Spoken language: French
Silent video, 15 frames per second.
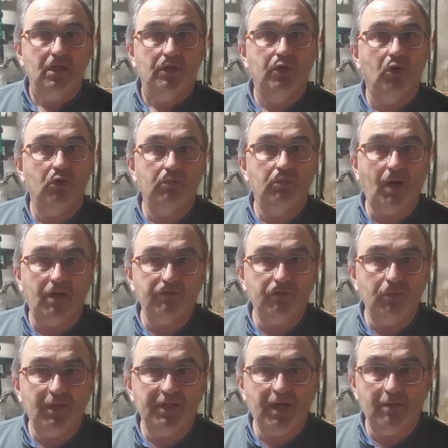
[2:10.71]
Donc bravo
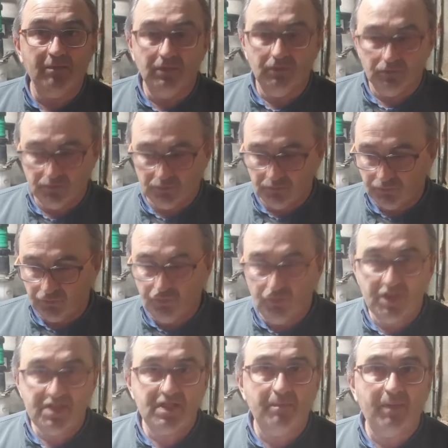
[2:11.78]
madame, vous
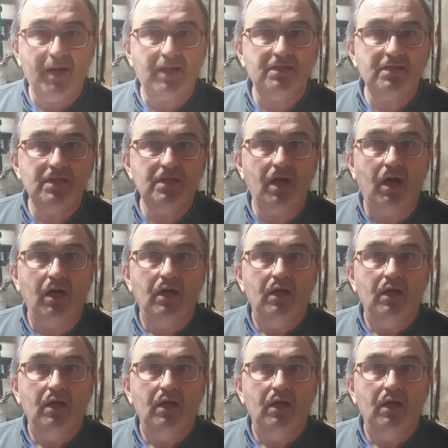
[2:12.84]
laissez partir